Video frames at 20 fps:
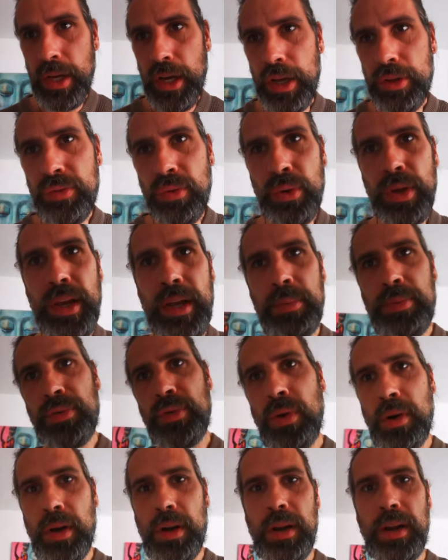Also hier gibt
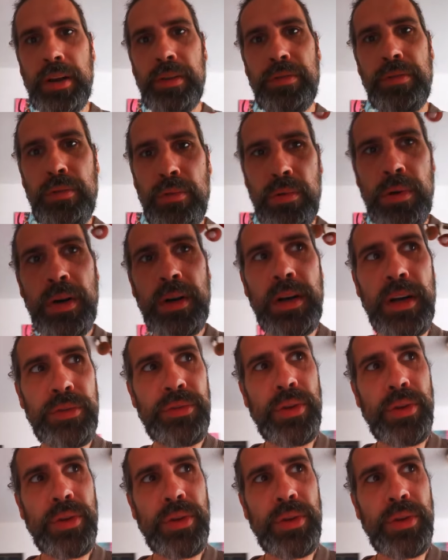es noch einen kleinen Flur.